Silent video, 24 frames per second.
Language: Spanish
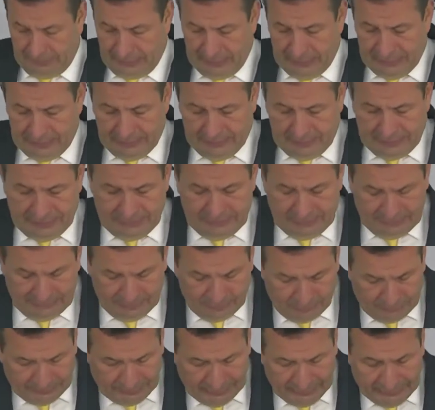de
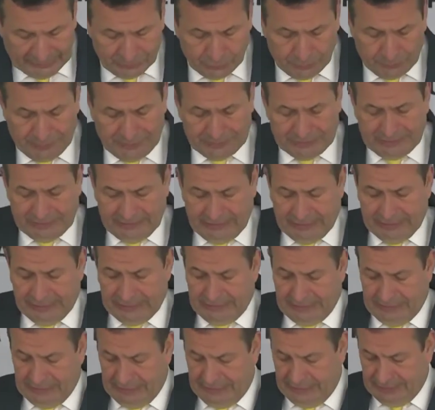nombrar a su
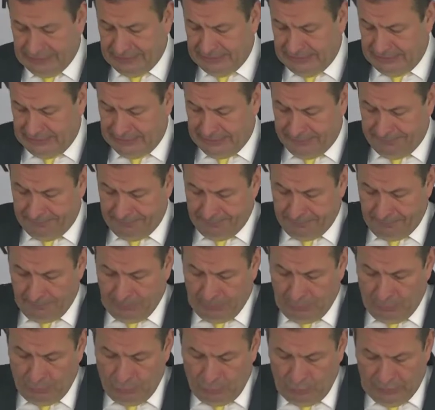presidenta hace
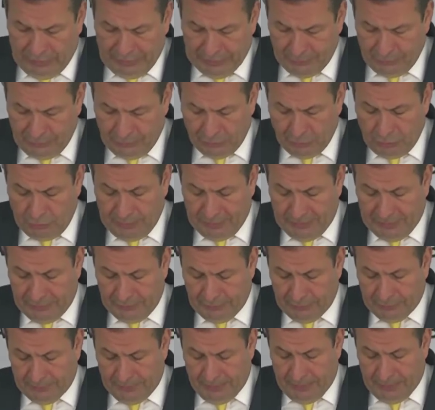un año, año y medio,
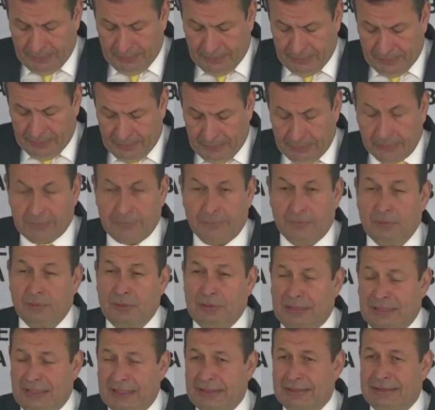
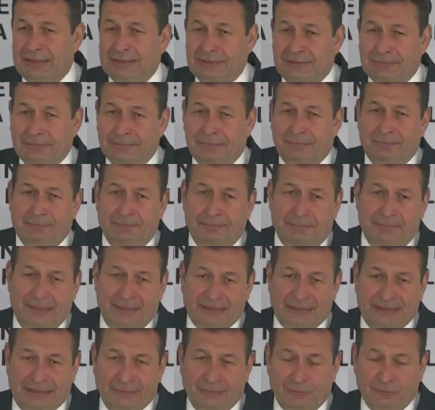ojalá y
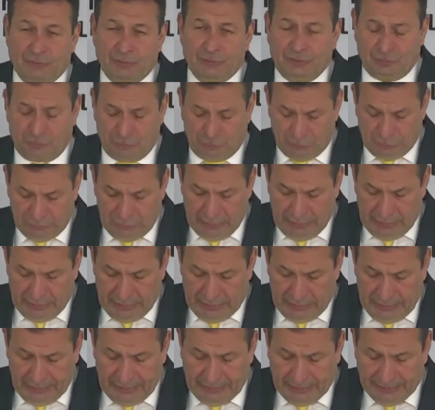vayamos
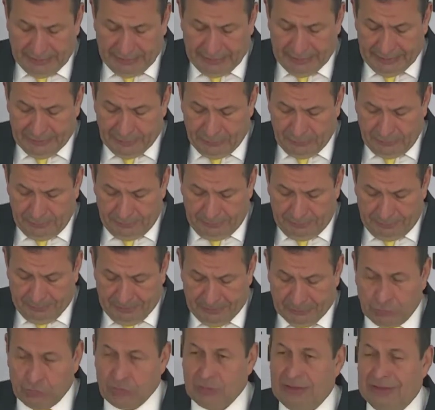eligiendo
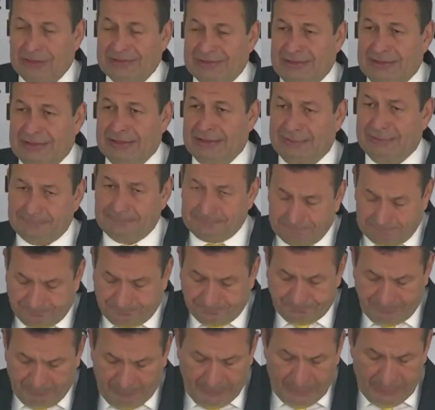personas que
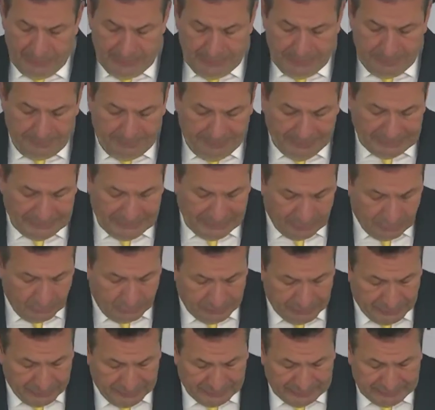vayan
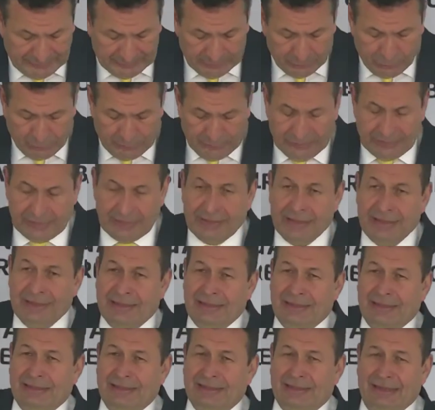complementando bien
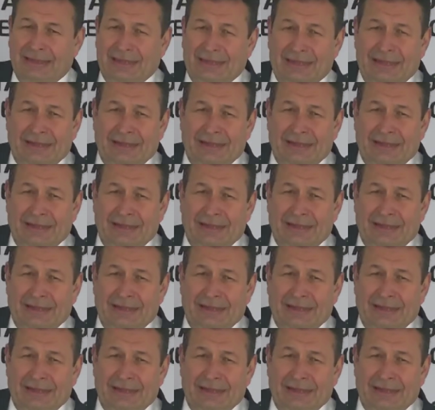la